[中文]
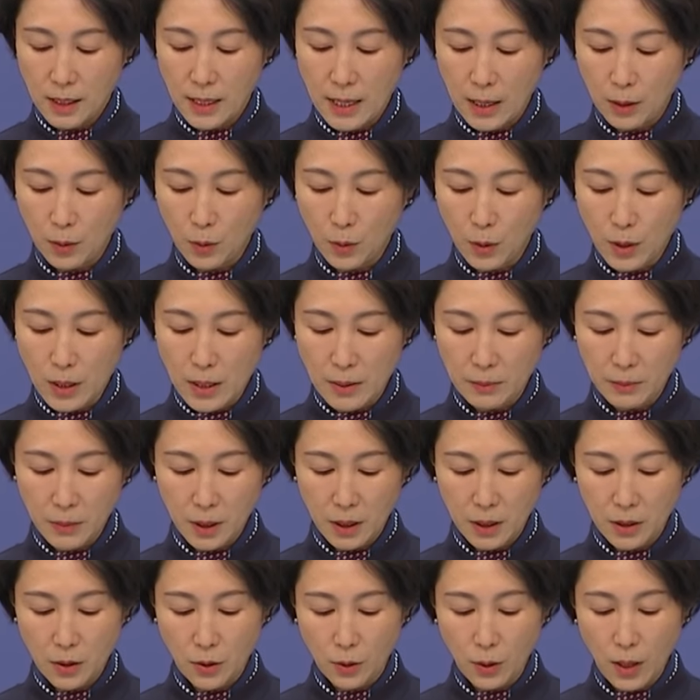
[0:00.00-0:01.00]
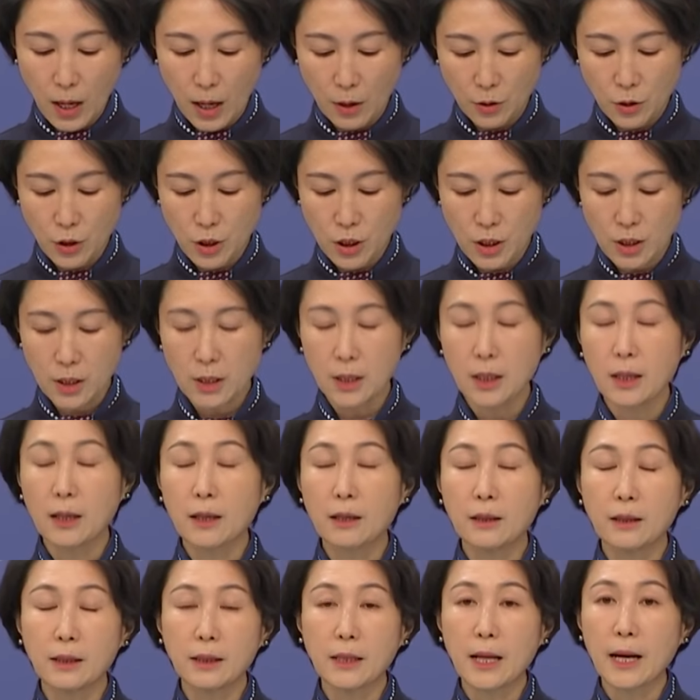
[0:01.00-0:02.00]
两国人民友好事
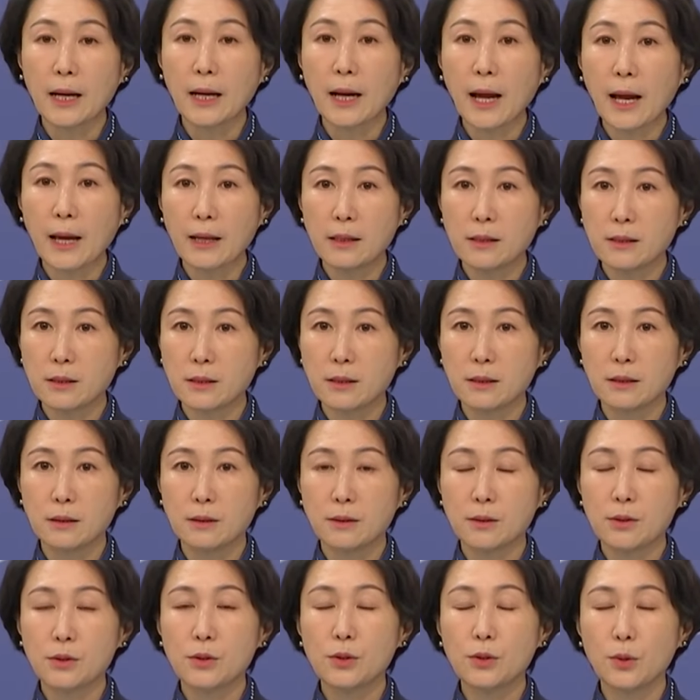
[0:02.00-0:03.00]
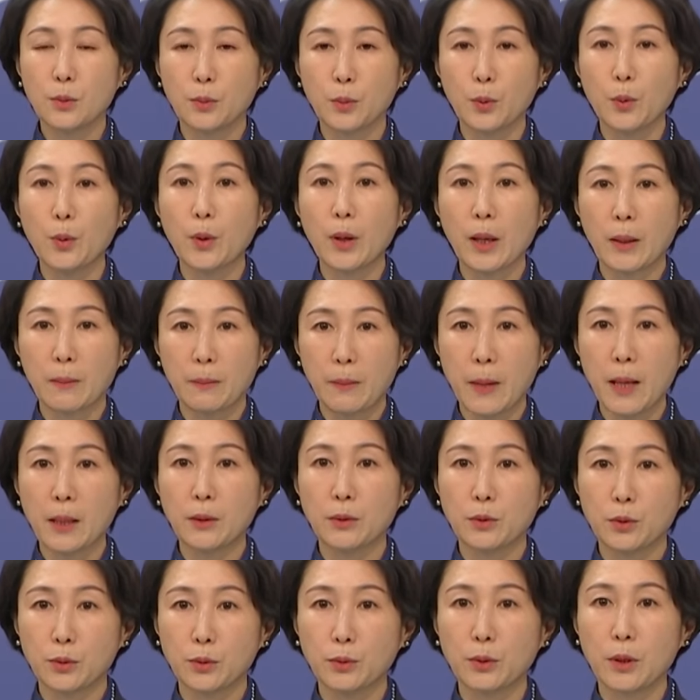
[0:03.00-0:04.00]
业一旦开启，就不会
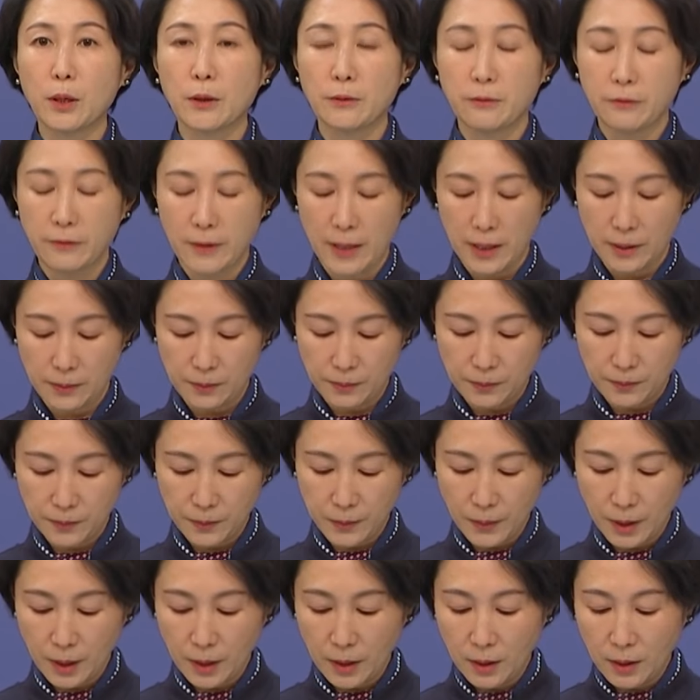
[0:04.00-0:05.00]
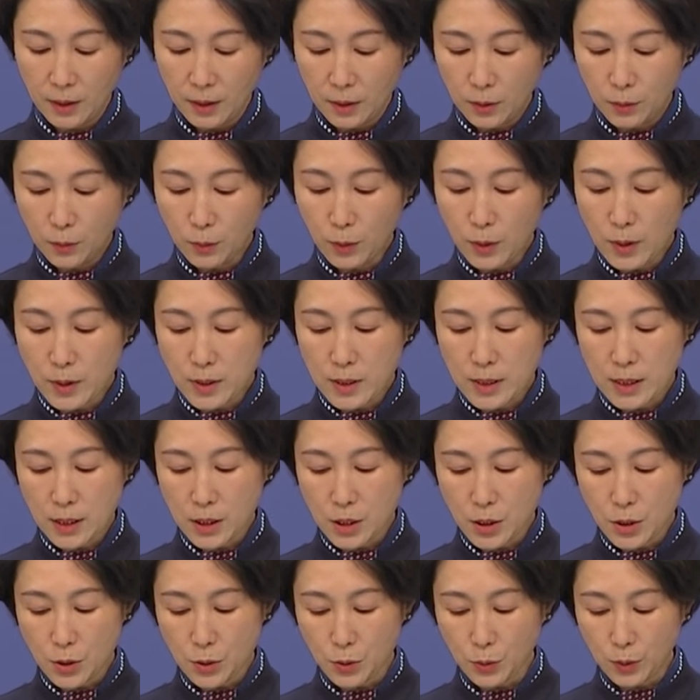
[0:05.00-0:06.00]
半途而废。无论
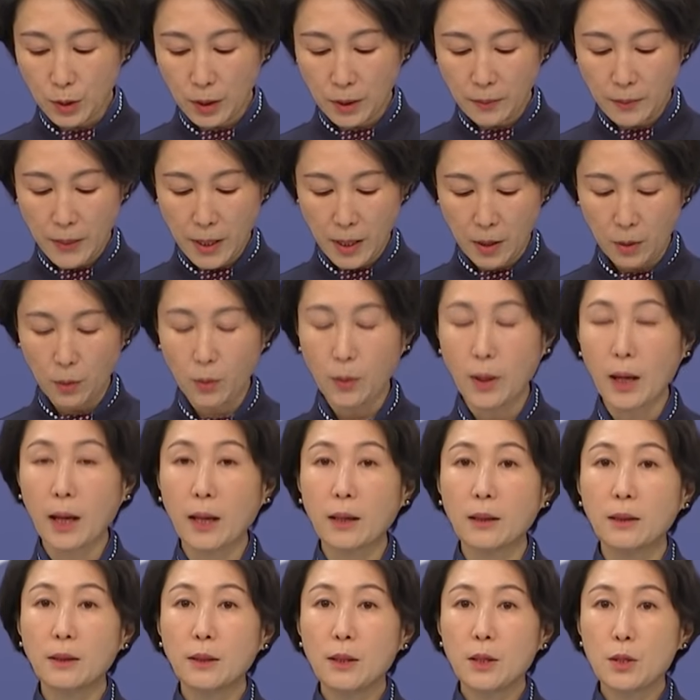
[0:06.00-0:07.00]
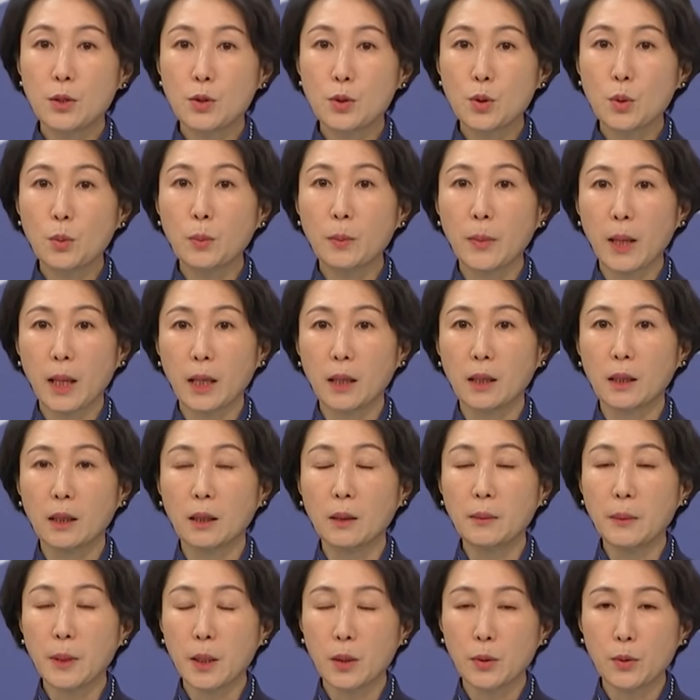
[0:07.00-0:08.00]
形势如何变化，中美
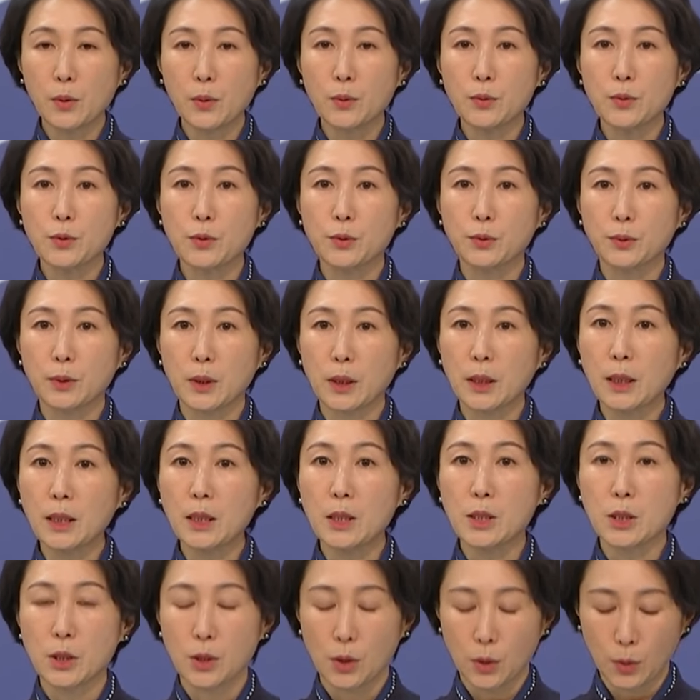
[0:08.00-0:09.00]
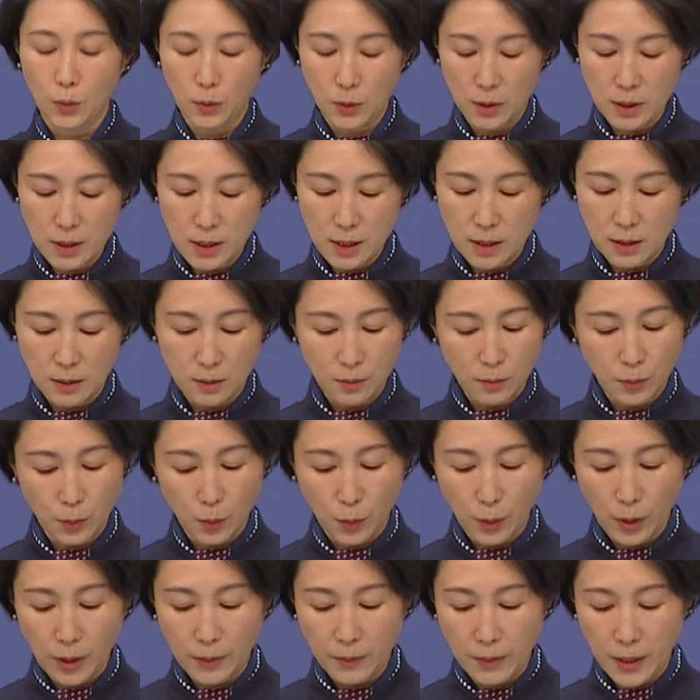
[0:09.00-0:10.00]
和平共处的历史逻辑
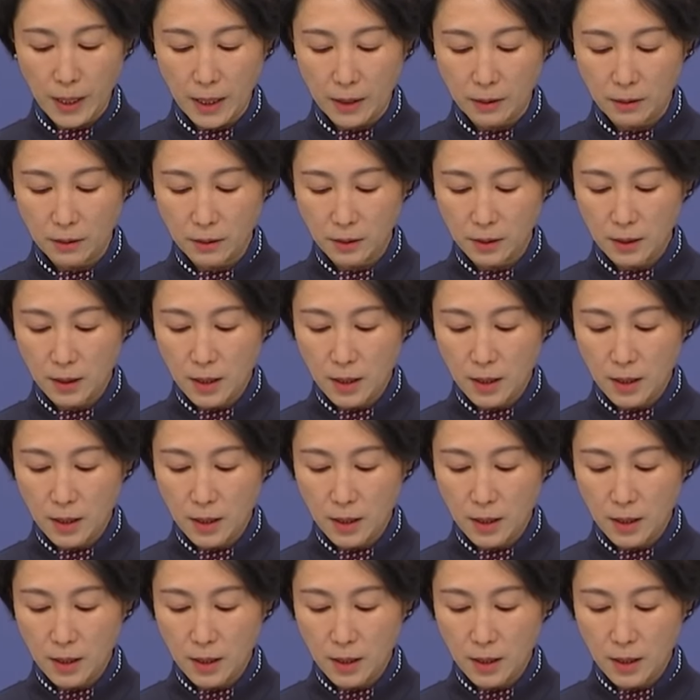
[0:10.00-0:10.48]
不会变，